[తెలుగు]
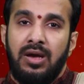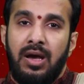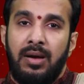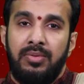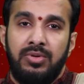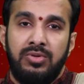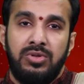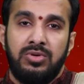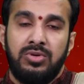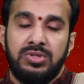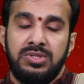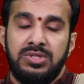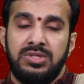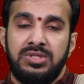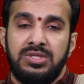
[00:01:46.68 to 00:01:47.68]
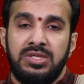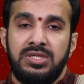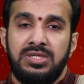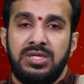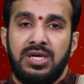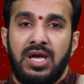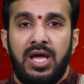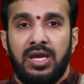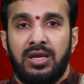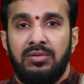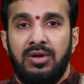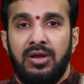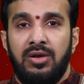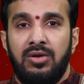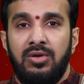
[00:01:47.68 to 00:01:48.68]
అభివృద్ధి కోసం చేసే
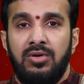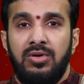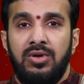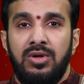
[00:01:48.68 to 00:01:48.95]
కార్యక్రమాలలో